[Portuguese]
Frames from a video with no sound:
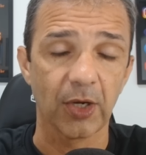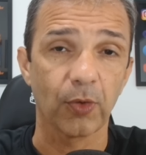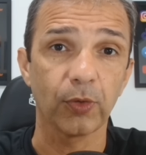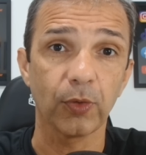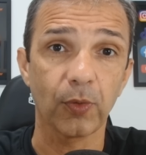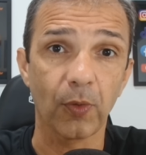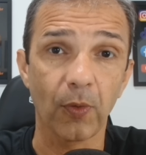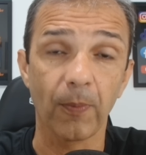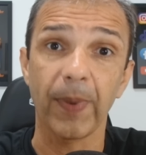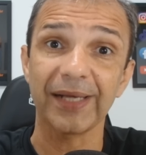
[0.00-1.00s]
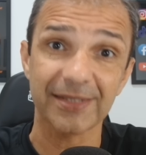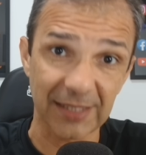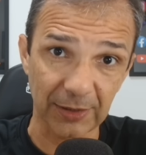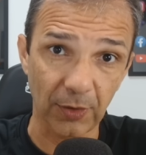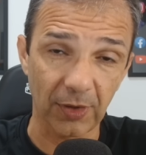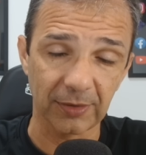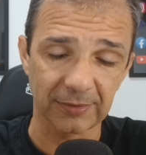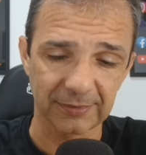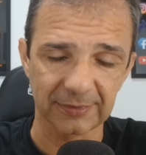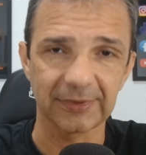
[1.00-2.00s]
colocou Barceló
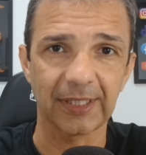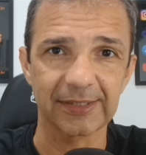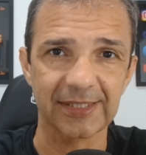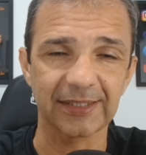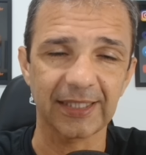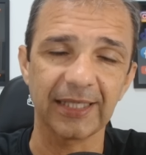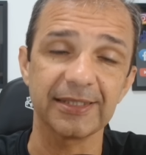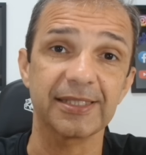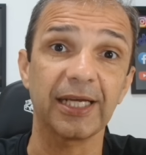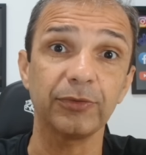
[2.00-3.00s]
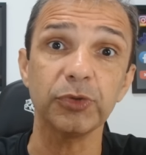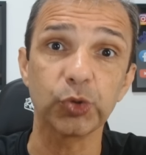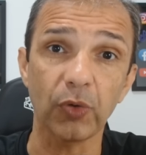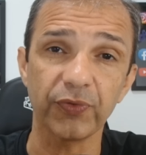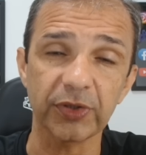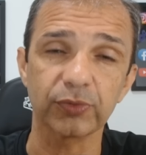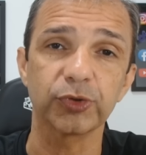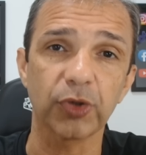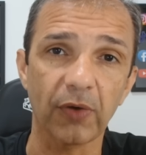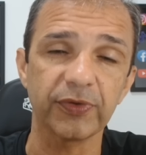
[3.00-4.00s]
na centralizado e João Vitor,
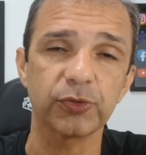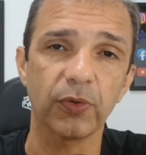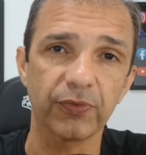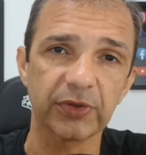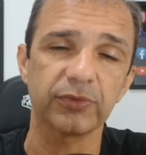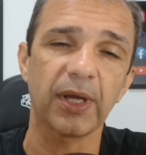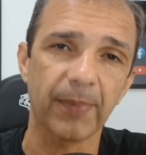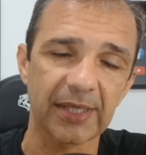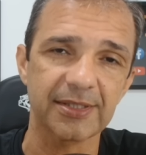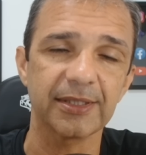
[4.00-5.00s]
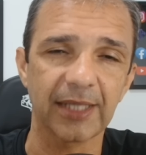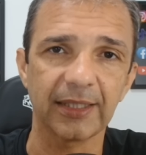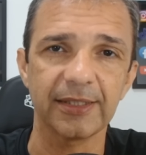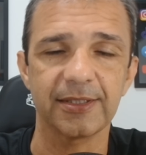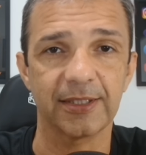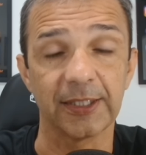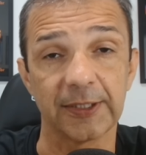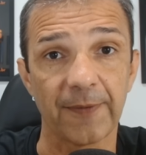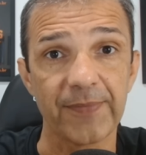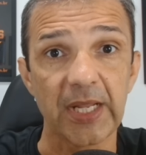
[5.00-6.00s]
jovem João Vitor da base lá na esquerda.